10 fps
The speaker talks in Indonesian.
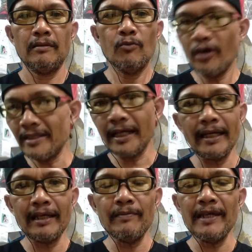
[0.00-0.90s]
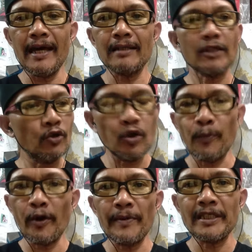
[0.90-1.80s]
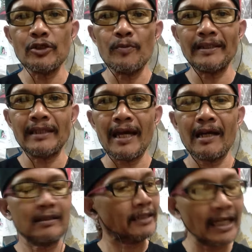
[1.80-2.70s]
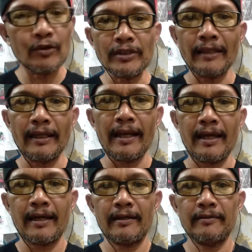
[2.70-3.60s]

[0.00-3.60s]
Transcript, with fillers: Bukan sekadar di Minang, seluruh provinsi Sumatera, senusantara.